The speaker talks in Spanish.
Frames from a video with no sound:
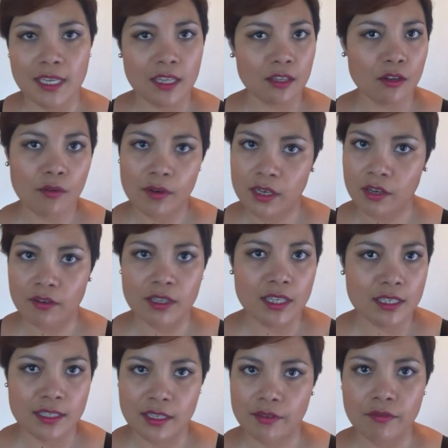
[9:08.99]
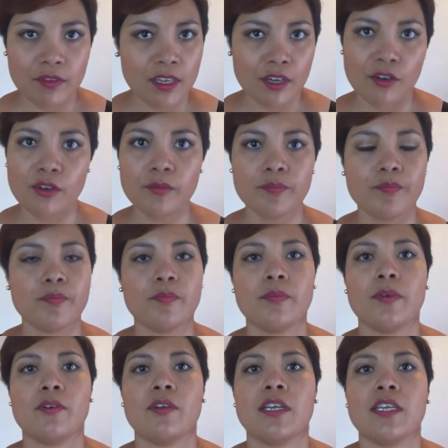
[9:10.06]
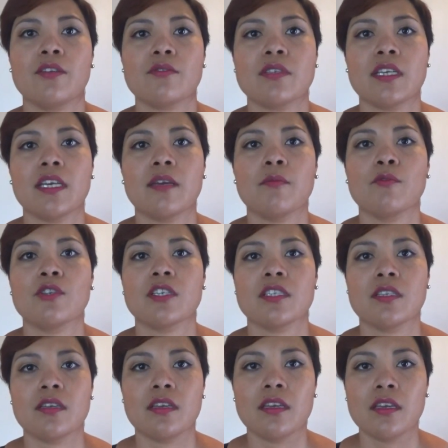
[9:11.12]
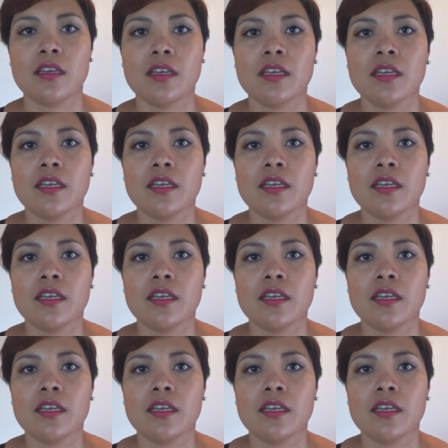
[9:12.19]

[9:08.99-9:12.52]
Cat Lover que ahorita esté fijo, porque yo sé que muchas de